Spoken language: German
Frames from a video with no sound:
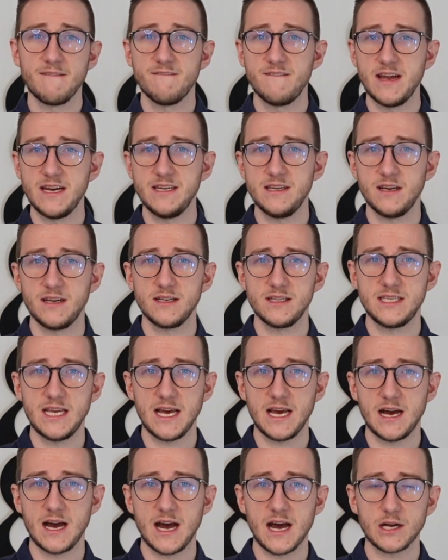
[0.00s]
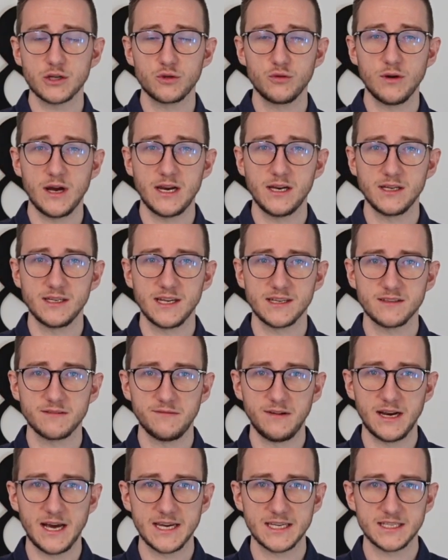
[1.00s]
wenn der aktuelle das
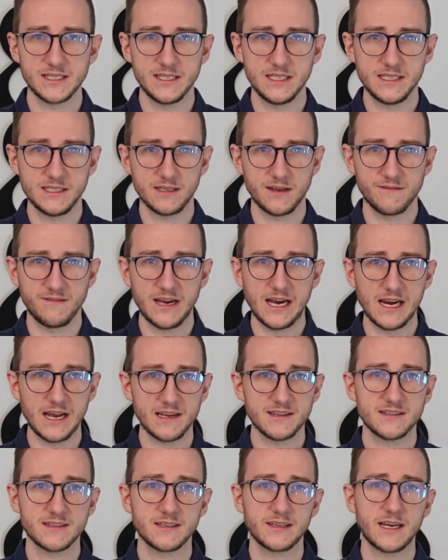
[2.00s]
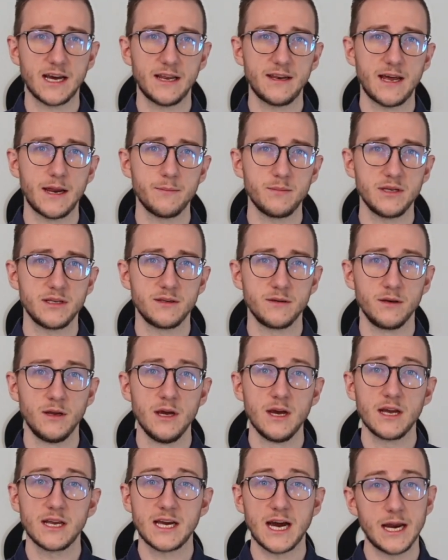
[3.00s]
vielleicht nicht gewährleisten kann, anbieten
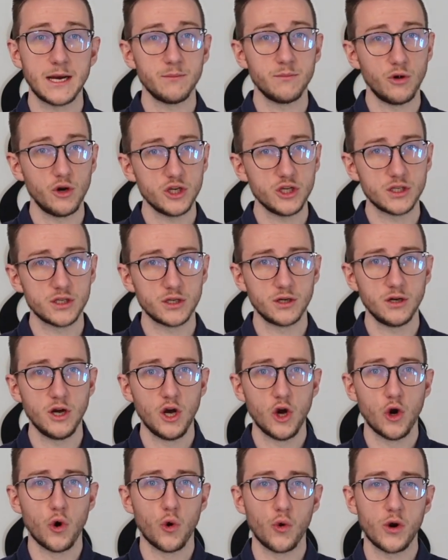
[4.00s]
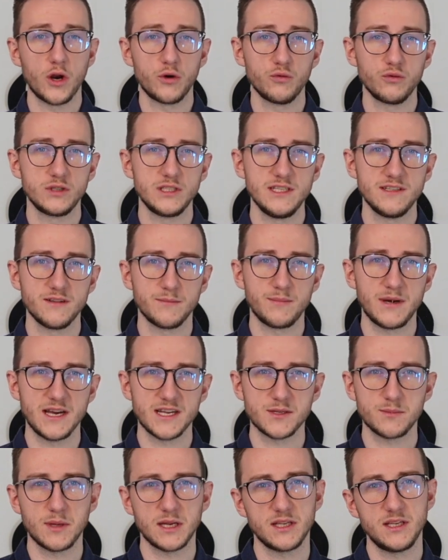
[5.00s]
kann, möchte oder du diese
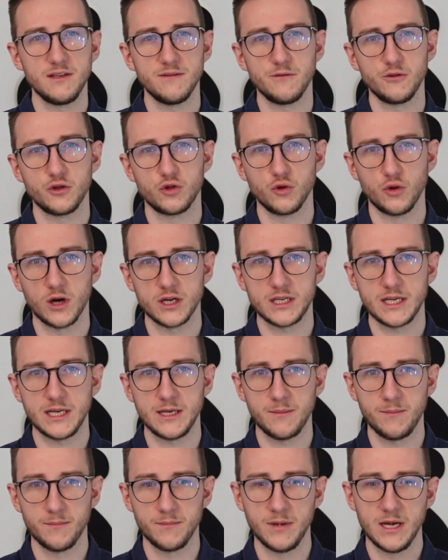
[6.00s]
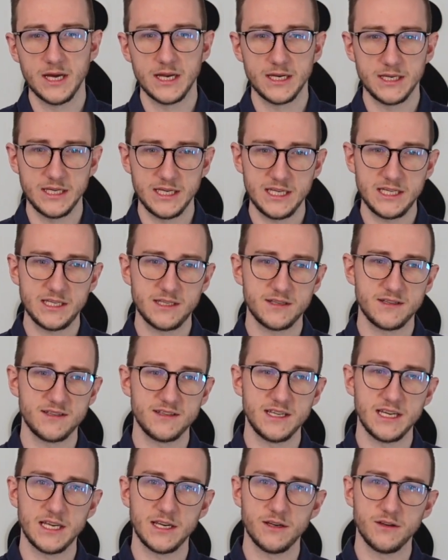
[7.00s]
Perspektive dort eben nicht
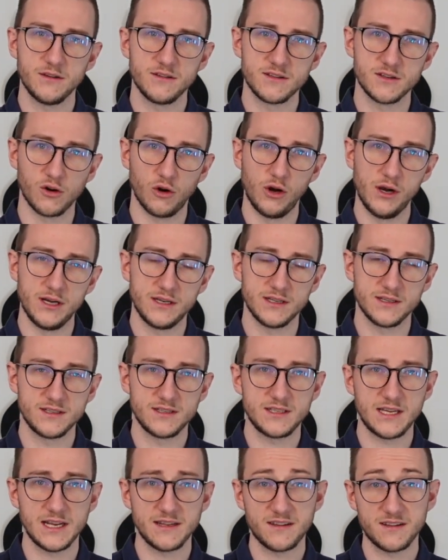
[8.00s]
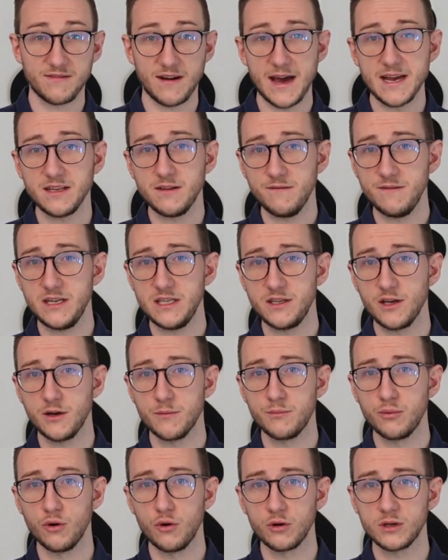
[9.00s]
sehen solltest. Der zweite wichtige
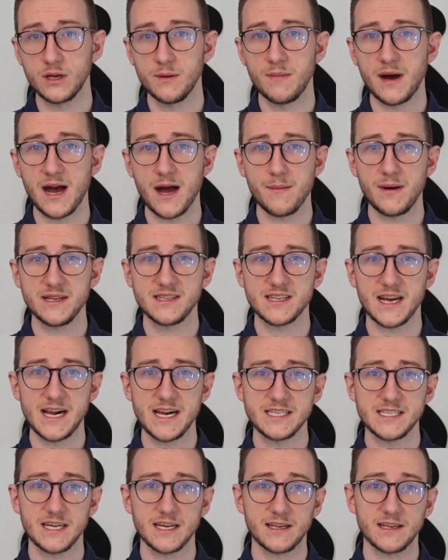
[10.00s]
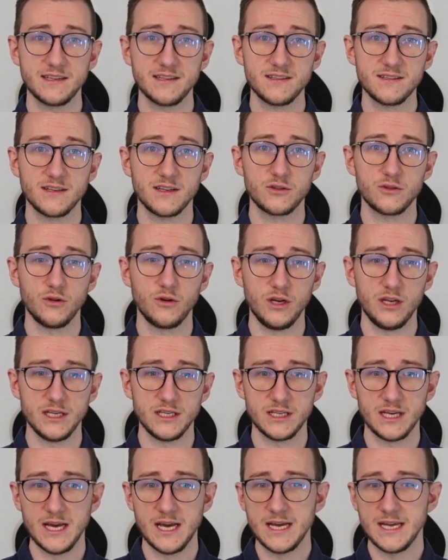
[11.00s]
Punkt im Arbeitsalltag ist
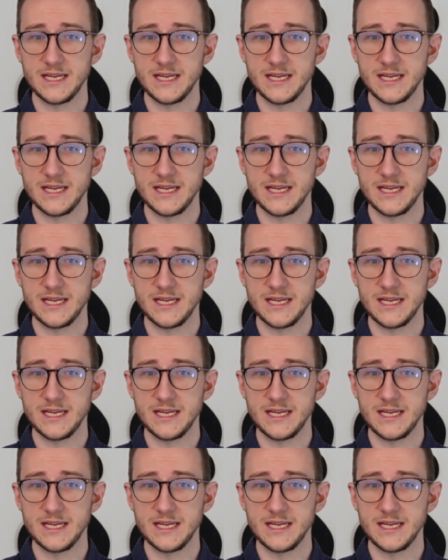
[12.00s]
natürlich